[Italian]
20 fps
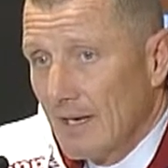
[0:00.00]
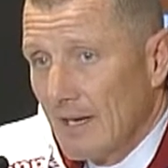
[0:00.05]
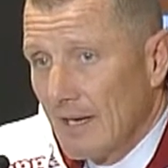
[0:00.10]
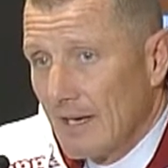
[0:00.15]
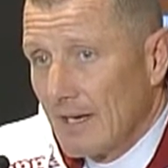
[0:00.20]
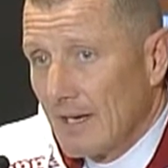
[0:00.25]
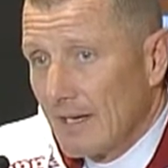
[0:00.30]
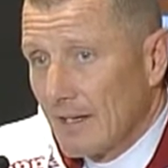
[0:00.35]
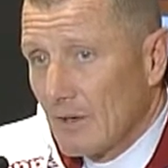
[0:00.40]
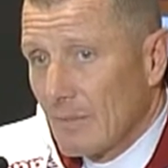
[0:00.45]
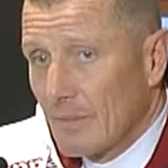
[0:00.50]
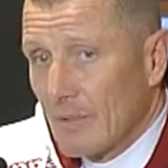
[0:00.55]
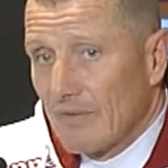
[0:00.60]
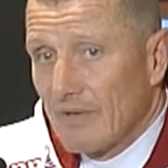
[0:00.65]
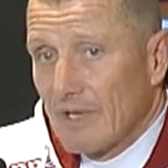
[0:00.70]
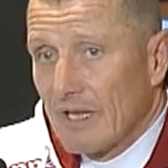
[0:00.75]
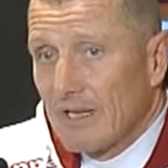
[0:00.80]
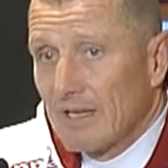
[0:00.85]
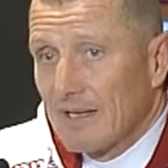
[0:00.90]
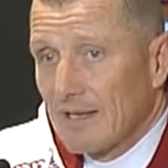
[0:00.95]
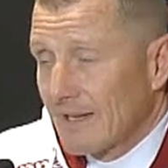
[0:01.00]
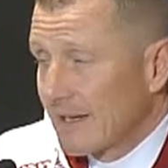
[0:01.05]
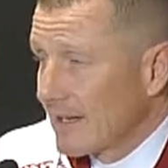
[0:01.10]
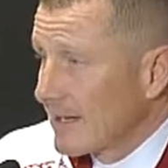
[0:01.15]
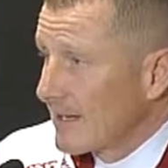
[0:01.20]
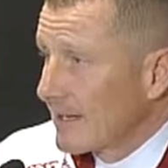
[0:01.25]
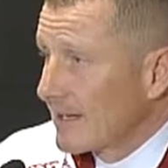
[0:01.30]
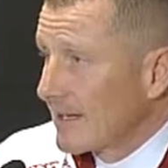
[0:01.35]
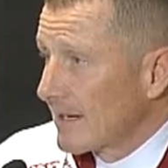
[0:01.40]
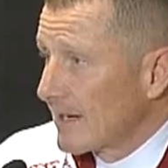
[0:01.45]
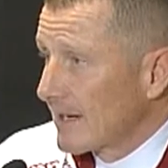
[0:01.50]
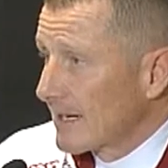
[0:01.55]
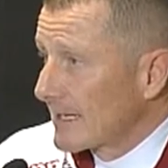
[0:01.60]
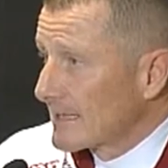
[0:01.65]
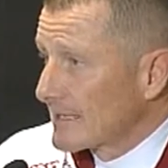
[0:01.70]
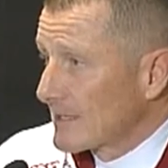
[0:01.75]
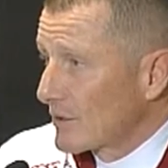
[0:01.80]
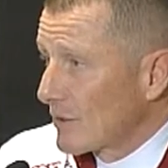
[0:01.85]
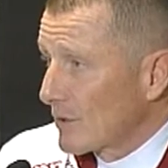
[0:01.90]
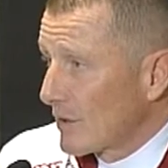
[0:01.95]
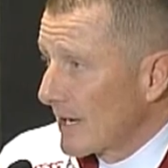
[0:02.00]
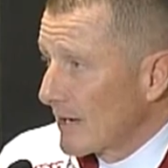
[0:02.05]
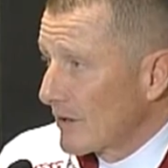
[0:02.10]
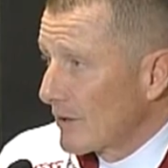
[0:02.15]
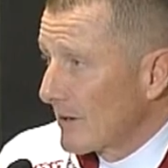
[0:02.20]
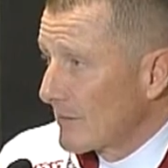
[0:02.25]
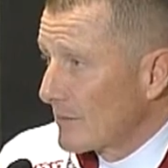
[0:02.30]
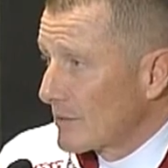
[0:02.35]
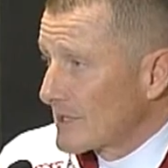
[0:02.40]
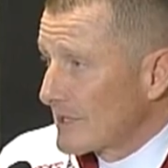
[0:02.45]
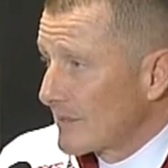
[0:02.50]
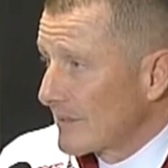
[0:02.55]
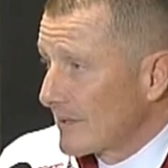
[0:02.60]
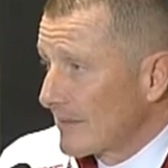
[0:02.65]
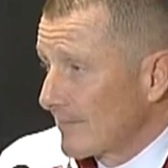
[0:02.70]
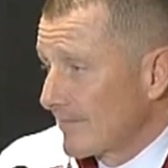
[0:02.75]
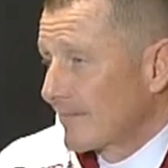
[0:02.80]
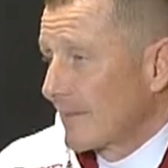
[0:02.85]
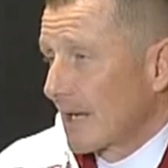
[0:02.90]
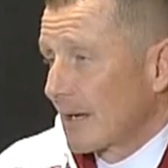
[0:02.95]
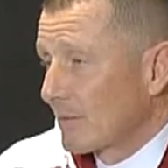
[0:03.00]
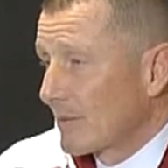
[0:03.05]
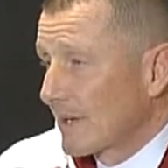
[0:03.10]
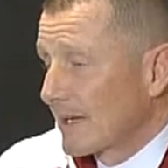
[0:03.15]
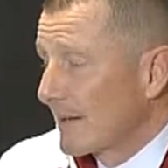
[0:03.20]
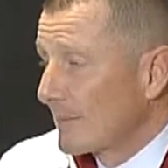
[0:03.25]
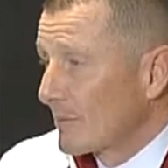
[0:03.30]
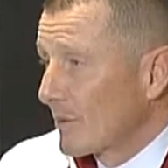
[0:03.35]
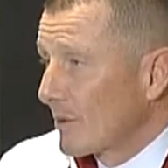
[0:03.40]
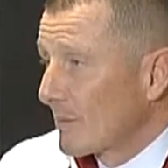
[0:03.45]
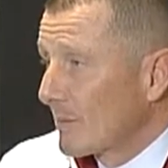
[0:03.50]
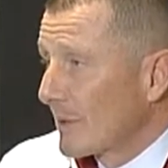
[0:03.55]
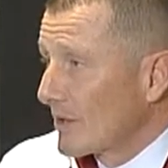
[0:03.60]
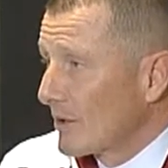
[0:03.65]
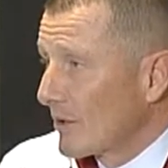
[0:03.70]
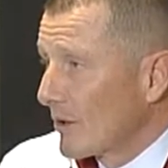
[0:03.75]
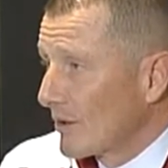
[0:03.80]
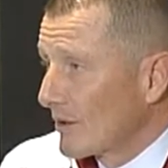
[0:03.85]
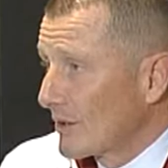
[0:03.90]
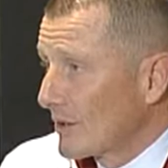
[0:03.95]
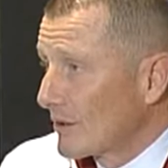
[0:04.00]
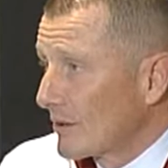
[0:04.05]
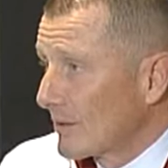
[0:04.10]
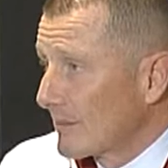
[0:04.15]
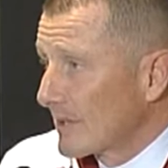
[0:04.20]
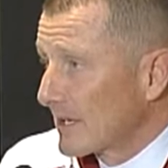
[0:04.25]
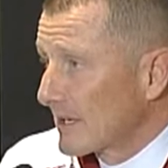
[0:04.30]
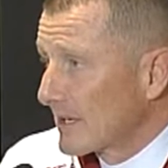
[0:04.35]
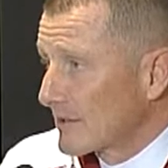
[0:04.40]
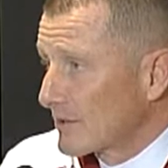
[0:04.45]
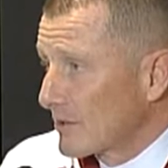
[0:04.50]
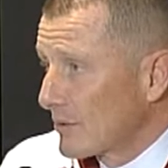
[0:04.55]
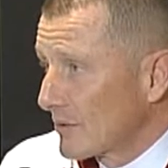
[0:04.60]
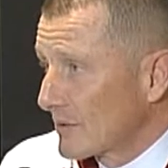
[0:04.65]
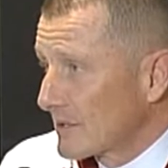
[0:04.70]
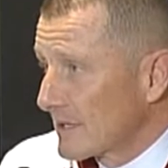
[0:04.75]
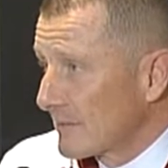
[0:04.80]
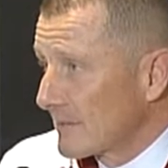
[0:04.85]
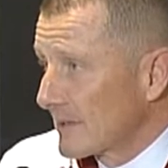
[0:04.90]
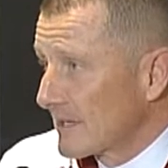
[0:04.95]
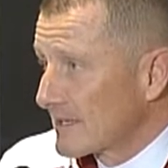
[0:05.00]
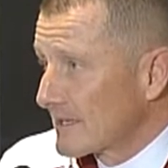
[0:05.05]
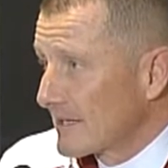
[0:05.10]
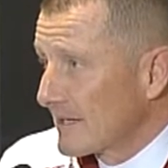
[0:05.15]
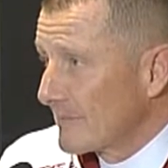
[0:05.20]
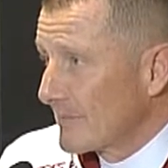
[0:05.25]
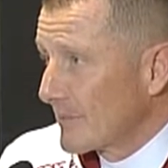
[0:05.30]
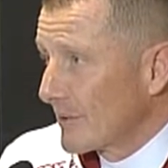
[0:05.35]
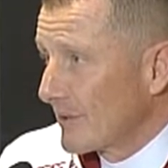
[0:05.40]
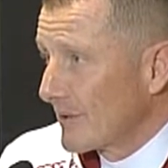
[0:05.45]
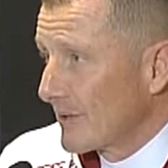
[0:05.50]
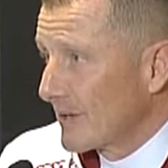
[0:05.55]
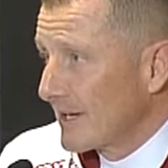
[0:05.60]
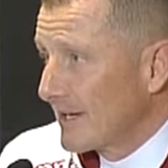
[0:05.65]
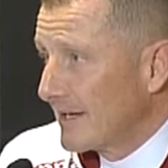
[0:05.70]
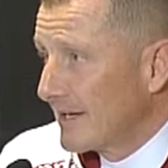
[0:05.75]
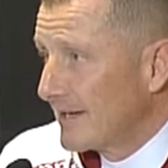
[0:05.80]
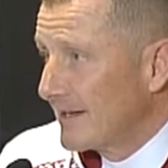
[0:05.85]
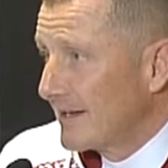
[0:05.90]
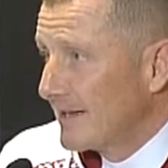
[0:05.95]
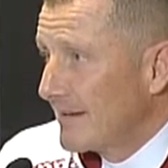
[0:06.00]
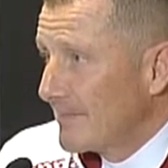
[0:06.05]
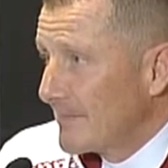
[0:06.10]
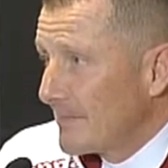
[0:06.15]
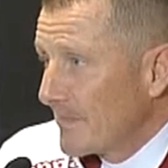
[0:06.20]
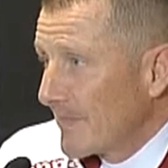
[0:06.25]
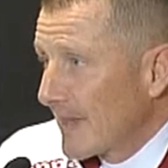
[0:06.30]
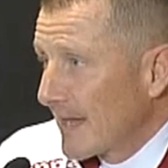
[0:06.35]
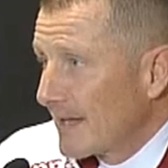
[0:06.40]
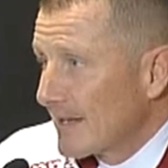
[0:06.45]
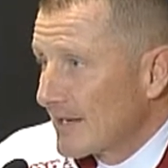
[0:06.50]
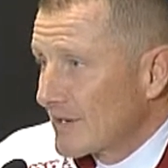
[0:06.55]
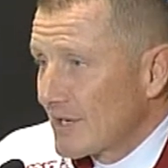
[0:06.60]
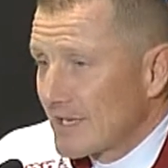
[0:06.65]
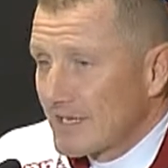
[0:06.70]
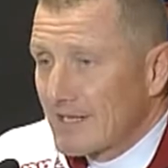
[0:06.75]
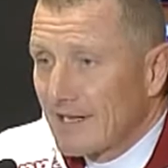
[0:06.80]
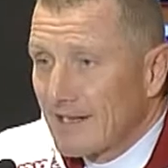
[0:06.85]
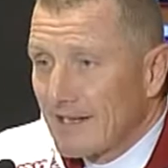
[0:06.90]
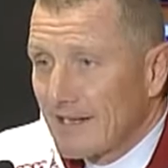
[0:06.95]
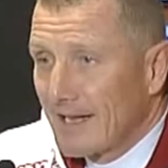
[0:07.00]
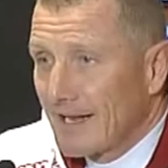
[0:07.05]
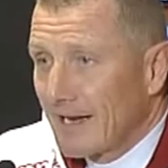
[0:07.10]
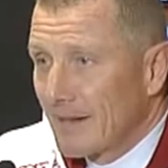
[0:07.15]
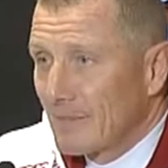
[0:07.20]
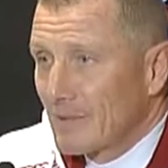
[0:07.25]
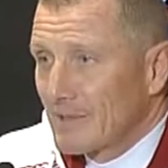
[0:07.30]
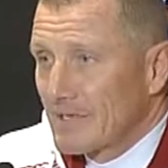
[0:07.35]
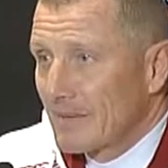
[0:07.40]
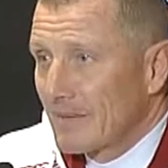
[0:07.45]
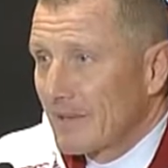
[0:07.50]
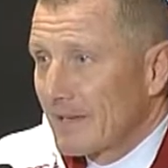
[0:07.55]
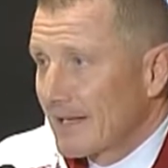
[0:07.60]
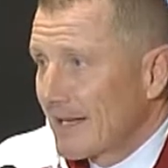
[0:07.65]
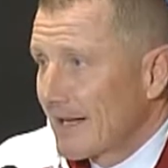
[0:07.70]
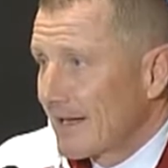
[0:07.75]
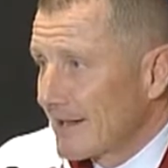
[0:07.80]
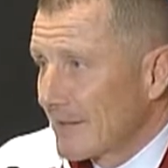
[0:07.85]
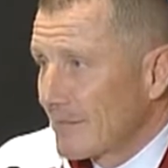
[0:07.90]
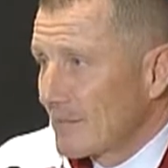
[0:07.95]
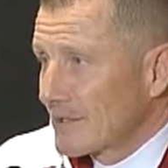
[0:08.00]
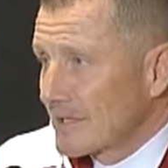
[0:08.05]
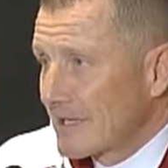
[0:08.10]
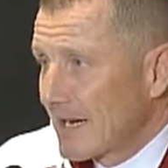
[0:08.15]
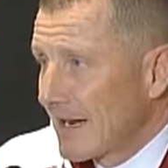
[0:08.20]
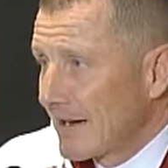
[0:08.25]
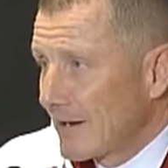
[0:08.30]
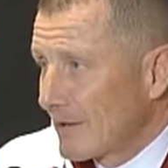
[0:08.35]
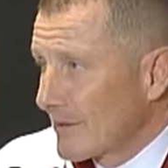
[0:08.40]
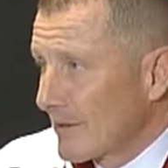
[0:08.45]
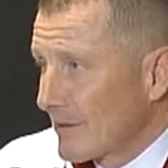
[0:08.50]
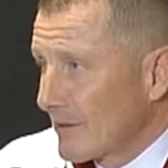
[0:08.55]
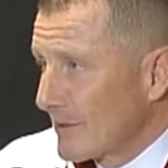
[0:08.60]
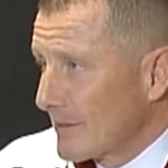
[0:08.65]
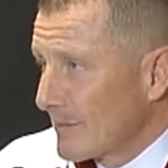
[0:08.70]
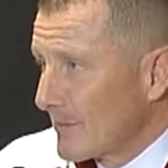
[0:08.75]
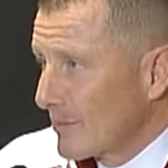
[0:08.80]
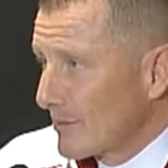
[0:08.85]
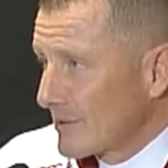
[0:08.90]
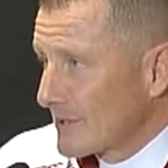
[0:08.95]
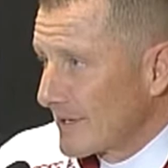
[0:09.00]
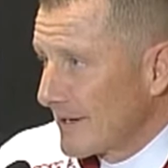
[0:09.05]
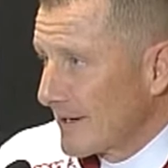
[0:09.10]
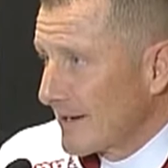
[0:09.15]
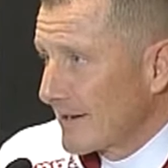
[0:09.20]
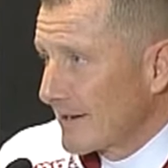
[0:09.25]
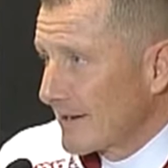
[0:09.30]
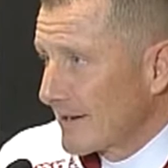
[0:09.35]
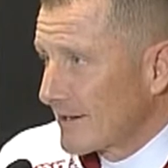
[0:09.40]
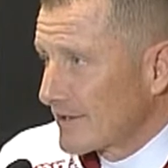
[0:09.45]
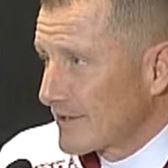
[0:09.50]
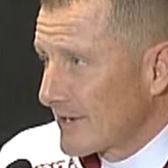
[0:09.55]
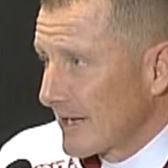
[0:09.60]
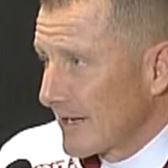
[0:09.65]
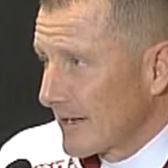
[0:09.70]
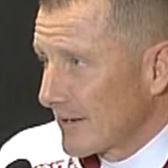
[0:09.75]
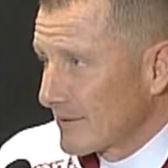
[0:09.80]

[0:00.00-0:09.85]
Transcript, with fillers: E, dopo è evidente che i ragazzi non hanno la possibilità, guardiamo Romagnoli domenica scorsa per esempio, eh, cioè, se gli dai la possibilità di dimostrarlo, te lo dimostra che c'è.